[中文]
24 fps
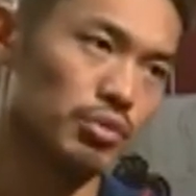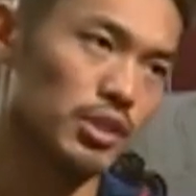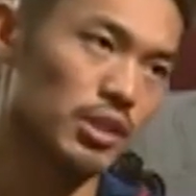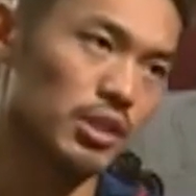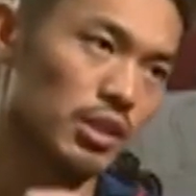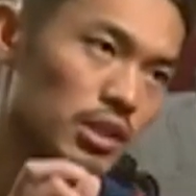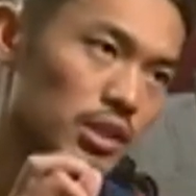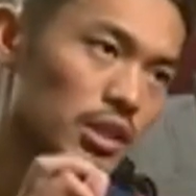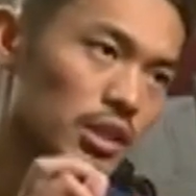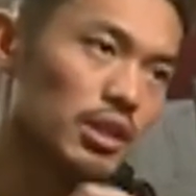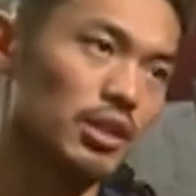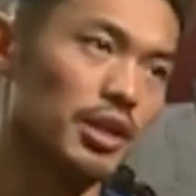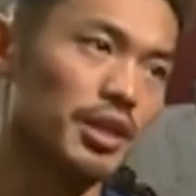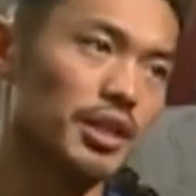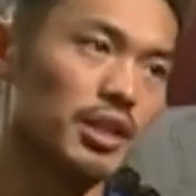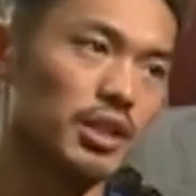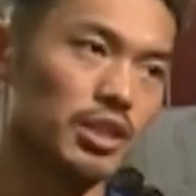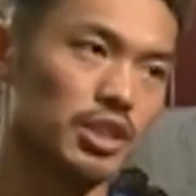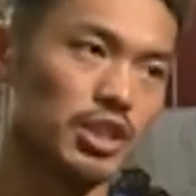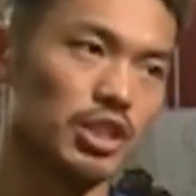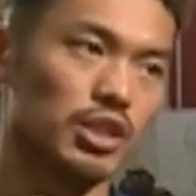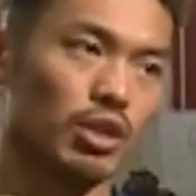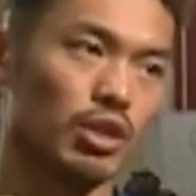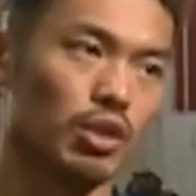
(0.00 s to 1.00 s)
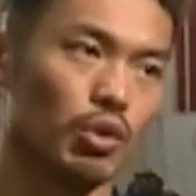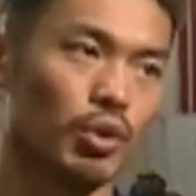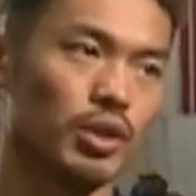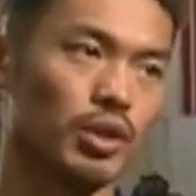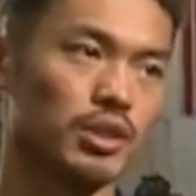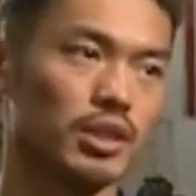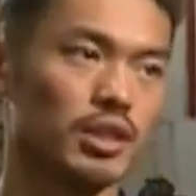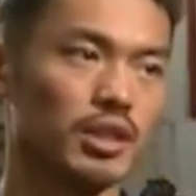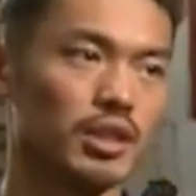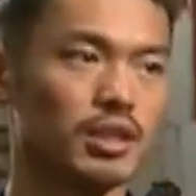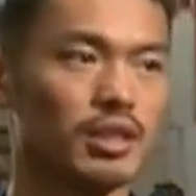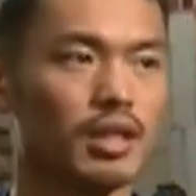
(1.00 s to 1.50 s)
中间任何一个细
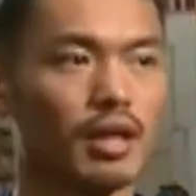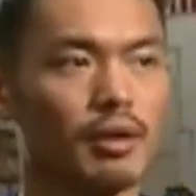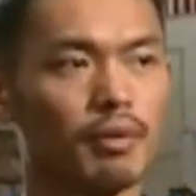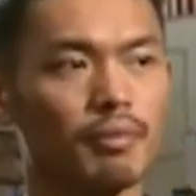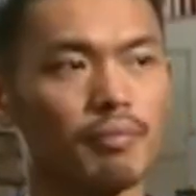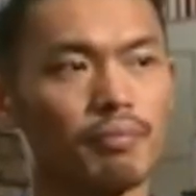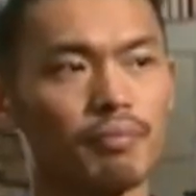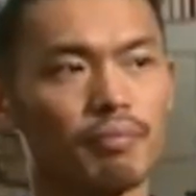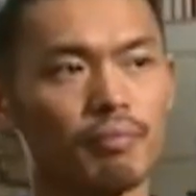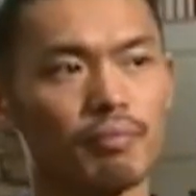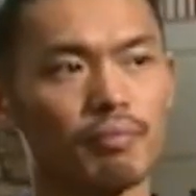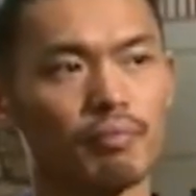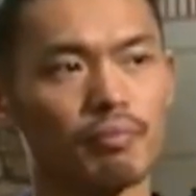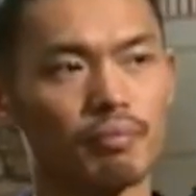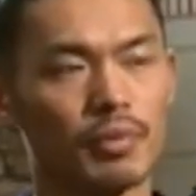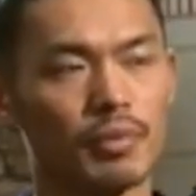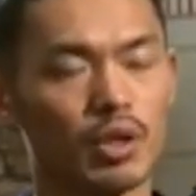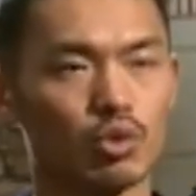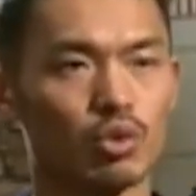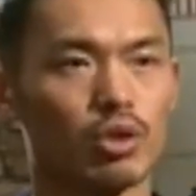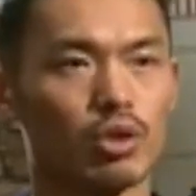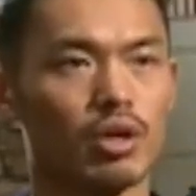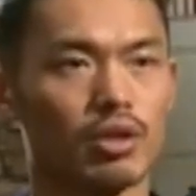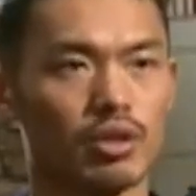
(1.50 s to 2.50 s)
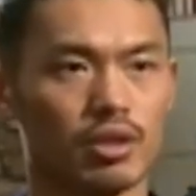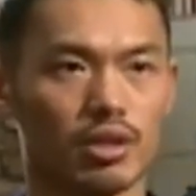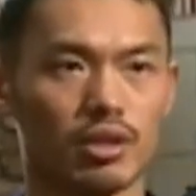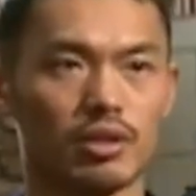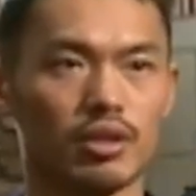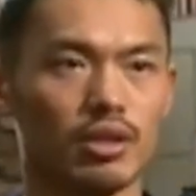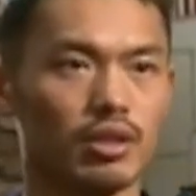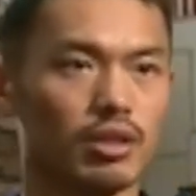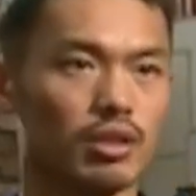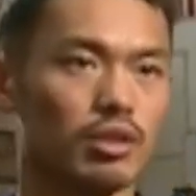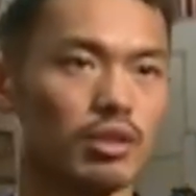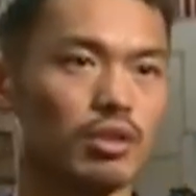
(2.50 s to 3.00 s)
小的环节一旦没做
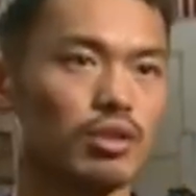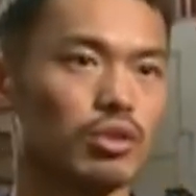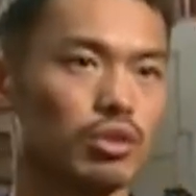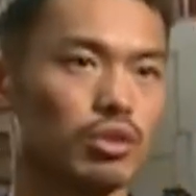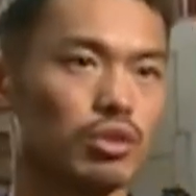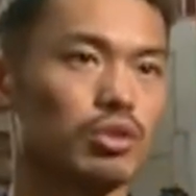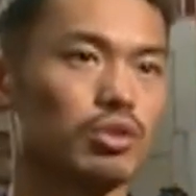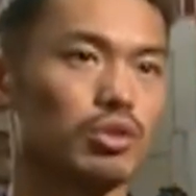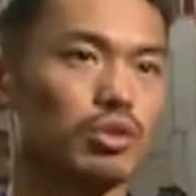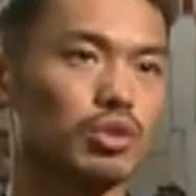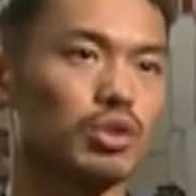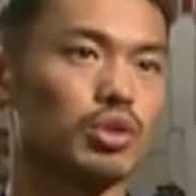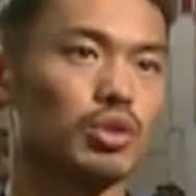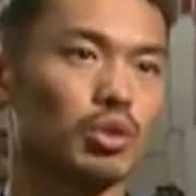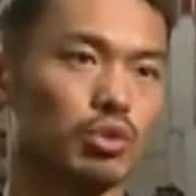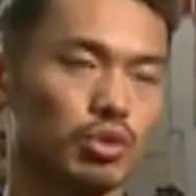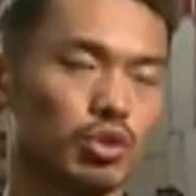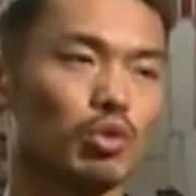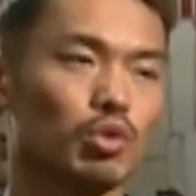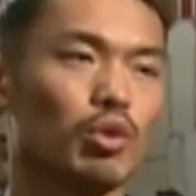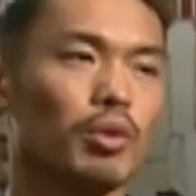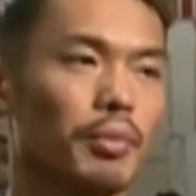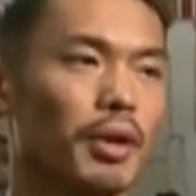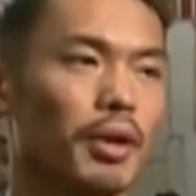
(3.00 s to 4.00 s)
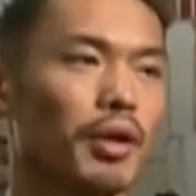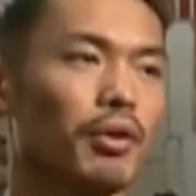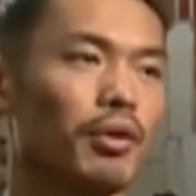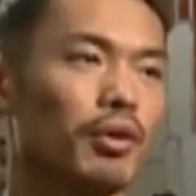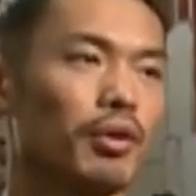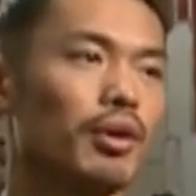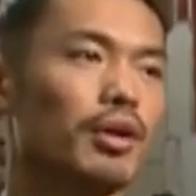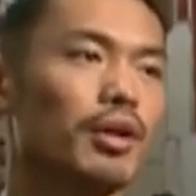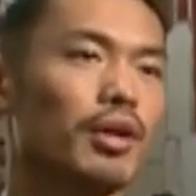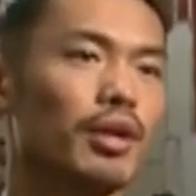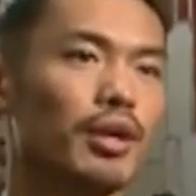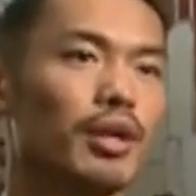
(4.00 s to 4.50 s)
好，可能都会失败，就就会
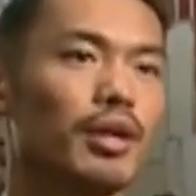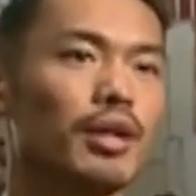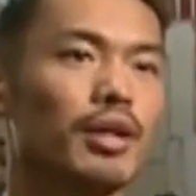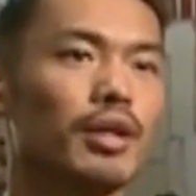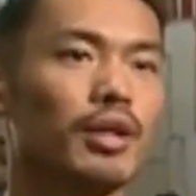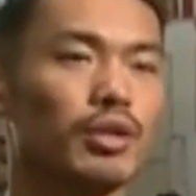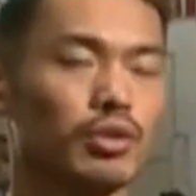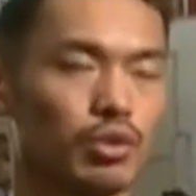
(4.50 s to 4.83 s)
没有，全